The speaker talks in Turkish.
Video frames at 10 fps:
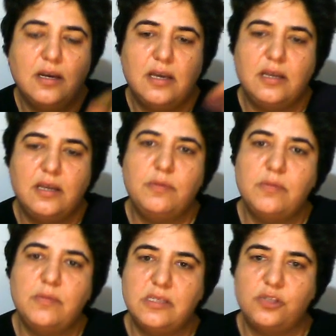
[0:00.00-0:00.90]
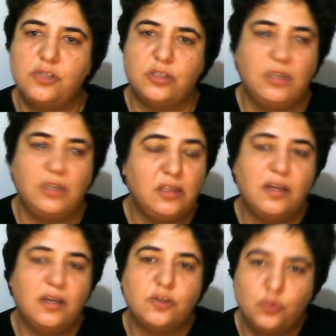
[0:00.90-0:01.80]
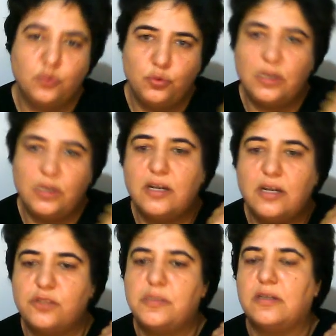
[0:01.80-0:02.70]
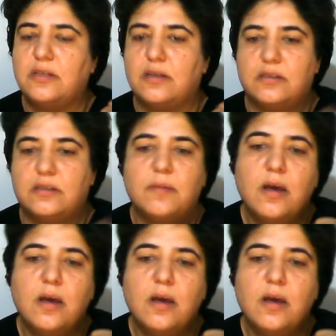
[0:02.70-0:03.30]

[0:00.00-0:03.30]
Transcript: eriyebilmesi için ihtiyaç duyduğu enerji miktarıydı.